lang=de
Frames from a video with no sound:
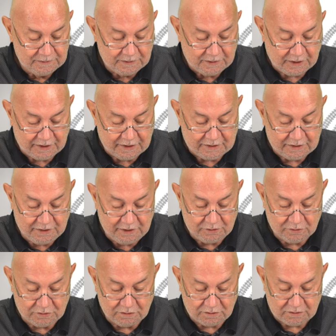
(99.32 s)

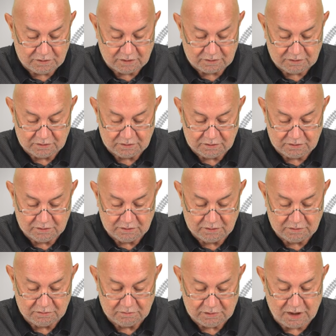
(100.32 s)
3D-Druck, das ist
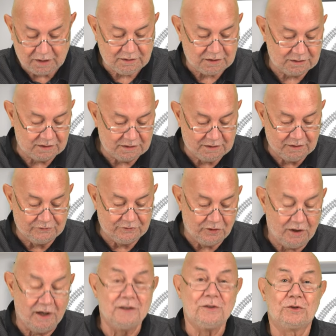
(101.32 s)
die, ach, das ist die
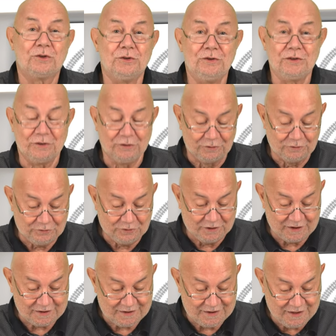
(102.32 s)
Vorankündigung für
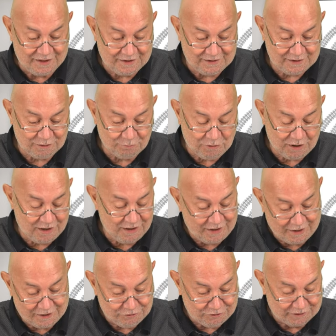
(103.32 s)
das nächste Mal,
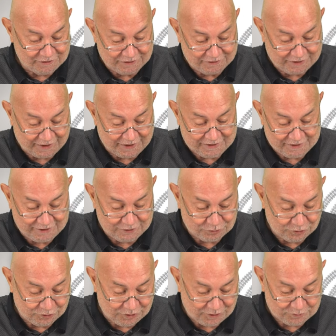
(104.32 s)
also
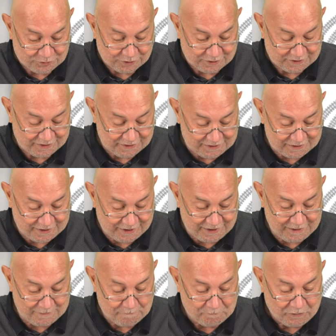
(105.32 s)
3D-Druck kommt heute nicht
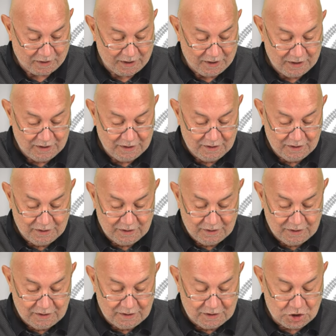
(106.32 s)
dran.
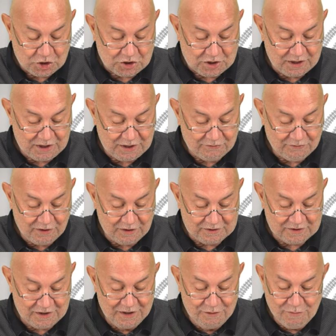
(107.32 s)

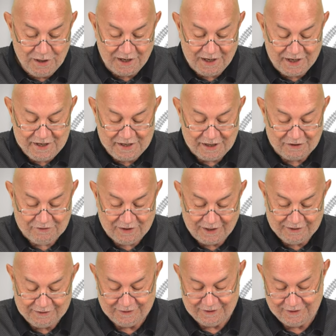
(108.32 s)
Stichwort immer an der
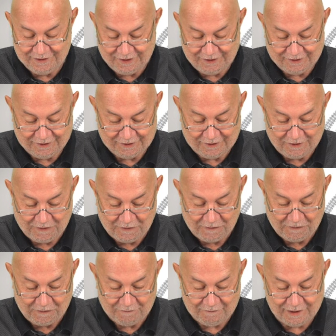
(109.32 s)
Wand lang.
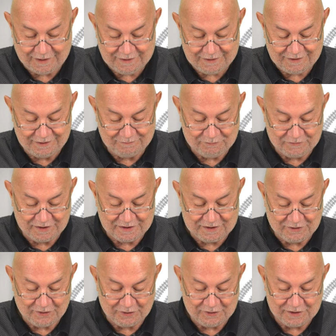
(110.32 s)
Was gibt
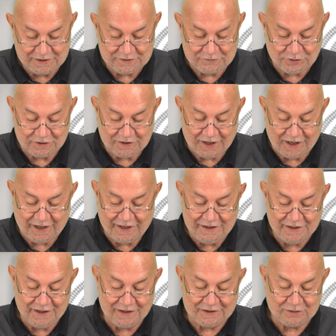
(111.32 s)
es Neues von
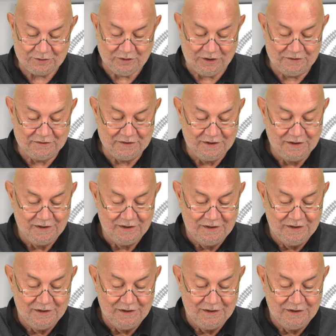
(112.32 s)
Reinhard Gorn